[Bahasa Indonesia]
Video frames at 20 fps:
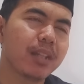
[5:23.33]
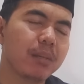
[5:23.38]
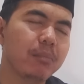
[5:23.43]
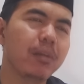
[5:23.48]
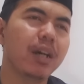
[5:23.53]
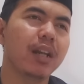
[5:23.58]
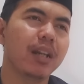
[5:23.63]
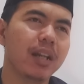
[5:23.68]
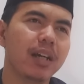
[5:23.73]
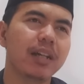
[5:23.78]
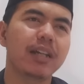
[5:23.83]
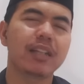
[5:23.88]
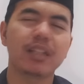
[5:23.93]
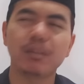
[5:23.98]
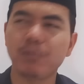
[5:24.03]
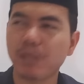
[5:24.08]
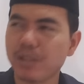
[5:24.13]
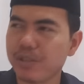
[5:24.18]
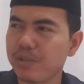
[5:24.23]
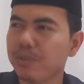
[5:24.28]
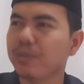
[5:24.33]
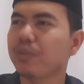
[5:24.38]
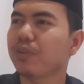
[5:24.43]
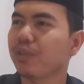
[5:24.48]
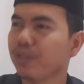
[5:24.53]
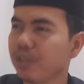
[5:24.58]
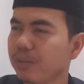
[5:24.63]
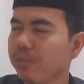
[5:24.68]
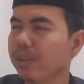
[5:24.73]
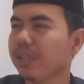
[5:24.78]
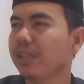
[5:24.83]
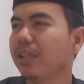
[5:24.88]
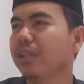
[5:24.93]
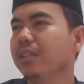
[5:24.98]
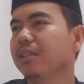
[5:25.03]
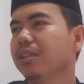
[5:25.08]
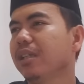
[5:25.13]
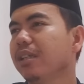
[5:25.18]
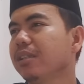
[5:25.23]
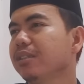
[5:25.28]
marilah kita bersyukur kepada
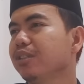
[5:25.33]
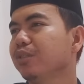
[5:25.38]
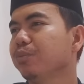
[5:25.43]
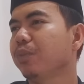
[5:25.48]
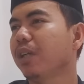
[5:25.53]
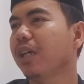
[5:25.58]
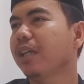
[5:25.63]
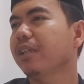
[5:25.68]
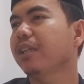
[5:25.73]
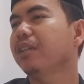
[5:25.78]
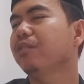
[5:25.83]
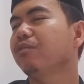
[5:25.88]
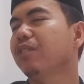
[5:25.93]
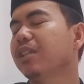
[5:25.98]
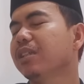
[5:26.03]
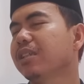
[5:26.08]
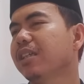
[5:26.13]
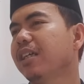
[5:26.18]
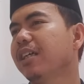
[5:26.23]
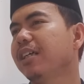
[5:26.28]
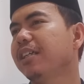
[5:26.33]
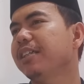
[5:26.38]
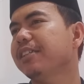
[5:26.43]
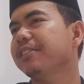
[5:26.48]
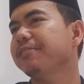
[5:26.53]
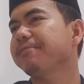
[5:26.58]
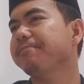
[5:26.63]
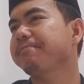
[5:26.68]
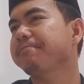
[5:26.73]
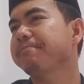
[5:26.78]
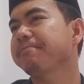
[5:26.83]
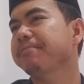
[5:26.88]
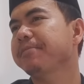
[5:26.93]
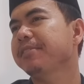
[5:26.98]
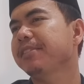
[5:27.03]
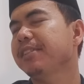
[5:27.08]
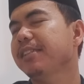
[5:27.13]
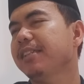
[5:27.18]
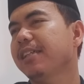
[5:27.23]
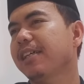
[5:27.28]
Allah Subhanahu wa taala
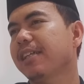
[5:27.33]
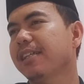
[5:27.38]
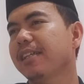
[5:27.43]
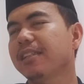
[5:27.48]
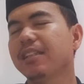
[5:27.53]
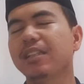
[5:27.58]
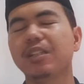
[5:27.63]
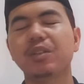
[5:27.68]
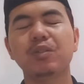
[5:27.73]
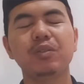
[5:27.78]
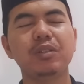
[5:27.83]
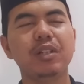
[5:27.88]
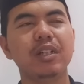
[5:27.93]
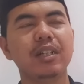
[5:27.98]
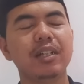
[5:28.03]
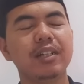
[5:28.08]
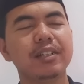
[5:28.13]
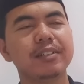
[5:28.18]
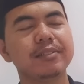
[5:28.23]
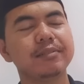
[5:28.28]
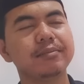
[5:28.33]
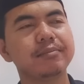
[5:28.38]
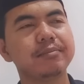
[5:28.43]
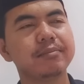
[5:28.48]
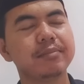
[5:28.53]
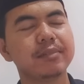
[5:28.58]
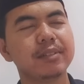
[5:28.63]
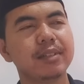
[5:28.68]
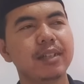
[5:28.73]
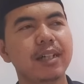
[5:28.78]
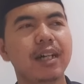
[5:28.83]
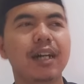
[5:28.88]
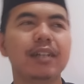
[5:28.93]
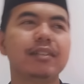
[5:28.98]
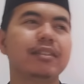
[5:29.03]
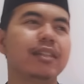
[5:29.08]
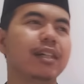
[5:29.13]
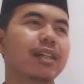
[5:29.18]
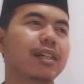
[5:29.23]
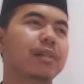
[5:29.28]
karena tentunya
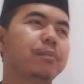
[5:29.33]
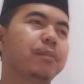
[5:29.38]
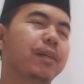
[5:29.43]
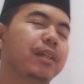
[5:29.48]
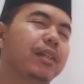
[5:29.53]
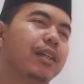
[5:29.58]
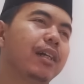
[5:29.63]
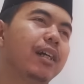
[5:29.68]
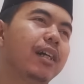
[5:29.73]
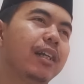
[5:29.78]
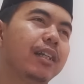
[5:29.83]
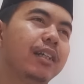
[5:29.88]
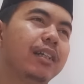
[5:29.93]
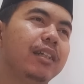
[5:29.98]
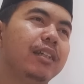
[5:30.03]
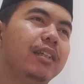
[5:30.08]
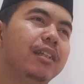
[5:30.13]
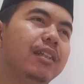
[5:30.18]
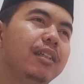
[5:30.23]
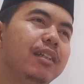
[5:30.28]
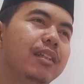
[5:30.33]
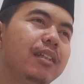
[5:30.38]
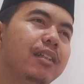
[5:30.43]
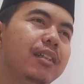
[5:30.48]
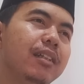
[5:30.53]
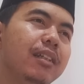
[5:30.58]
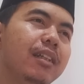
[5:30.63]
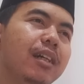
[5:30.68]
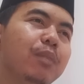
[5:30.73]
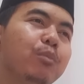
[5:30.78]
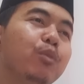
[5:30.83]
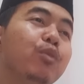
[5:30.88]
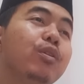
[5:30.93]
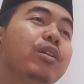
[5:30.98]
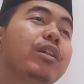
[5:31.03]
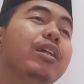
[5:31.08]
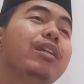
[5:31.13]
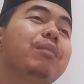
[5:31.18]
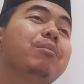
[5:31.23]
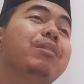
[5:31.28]
acara pada hari ini tidak
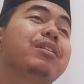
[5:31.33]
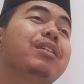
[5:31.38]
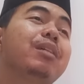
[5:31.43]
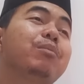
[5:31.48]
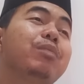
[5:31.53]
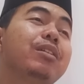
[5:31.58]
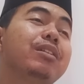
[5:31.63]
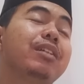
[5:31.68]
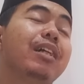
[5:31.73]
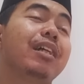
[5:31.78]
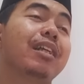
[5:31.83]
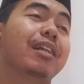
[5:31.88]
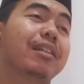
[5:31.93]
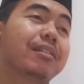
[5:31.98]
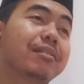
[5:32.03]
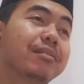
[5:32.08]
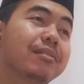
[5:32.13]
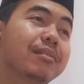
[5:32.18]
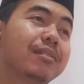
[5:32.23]
mungkin bisa berjalan.